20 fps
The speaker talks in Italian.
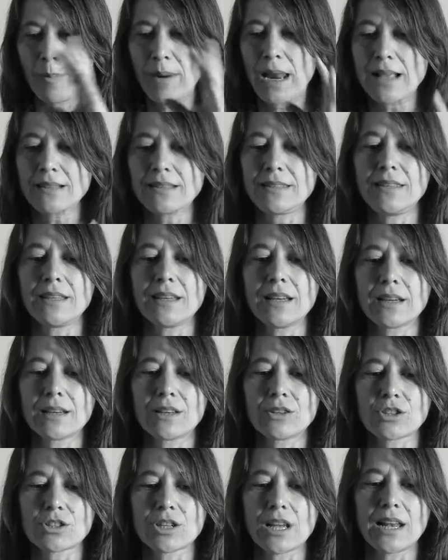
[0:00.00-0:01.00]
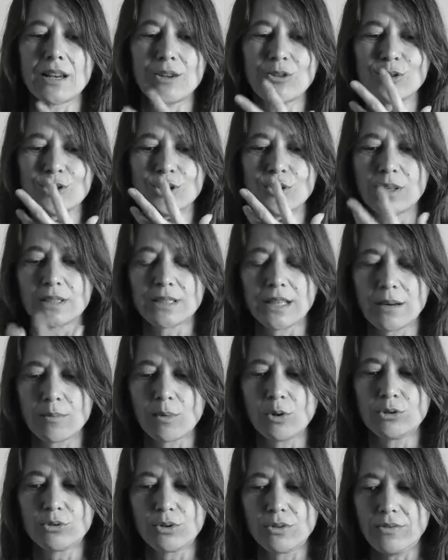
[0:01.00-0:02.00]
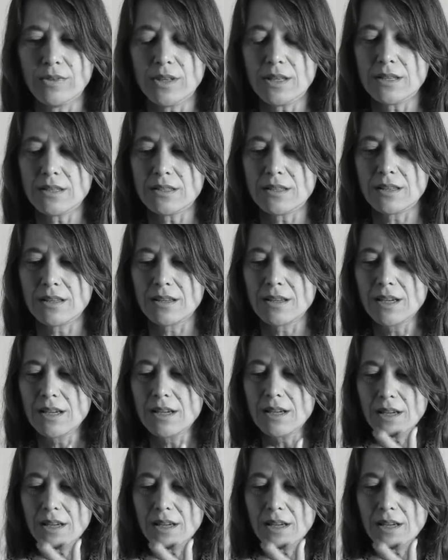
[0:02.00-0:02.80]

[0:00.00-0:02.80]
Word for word: plastica che scelgo di guardare molto i visi